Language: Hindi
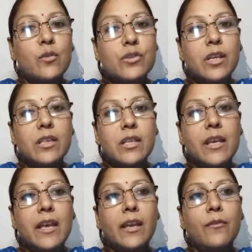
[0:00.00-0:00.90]
हो जाती
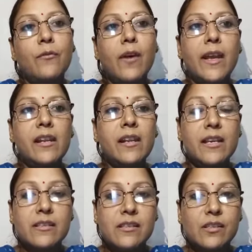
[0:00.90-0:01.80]
है फाइन
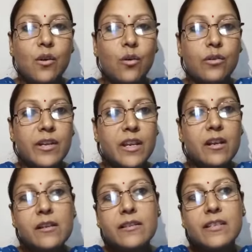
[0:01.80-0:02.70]
लाइंस और
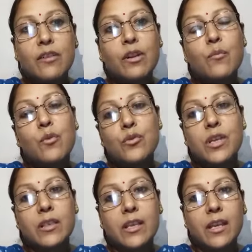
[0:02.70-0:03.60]
रिंकल्स डेवलप हो
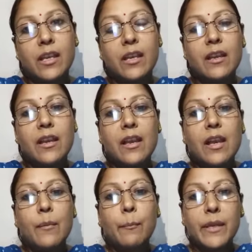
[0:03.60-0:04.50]
जाते हैं
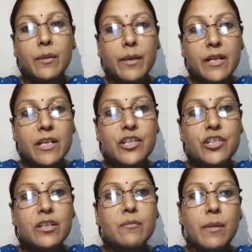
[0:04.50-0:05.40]

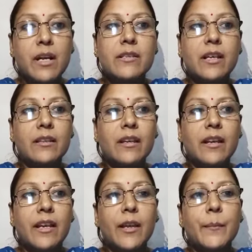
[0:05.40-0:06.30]
पिगमेंटेशन बढ़ जाता
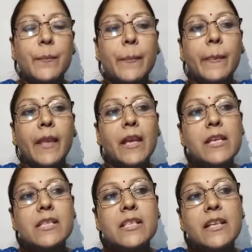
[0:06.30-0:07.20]
है
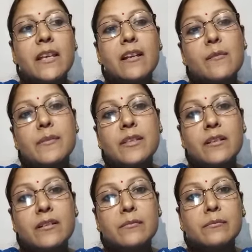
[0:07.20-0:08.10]
इसलिए कम से
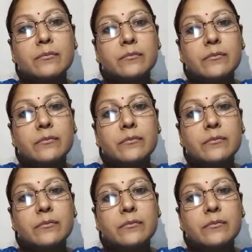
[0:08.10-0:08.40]
कम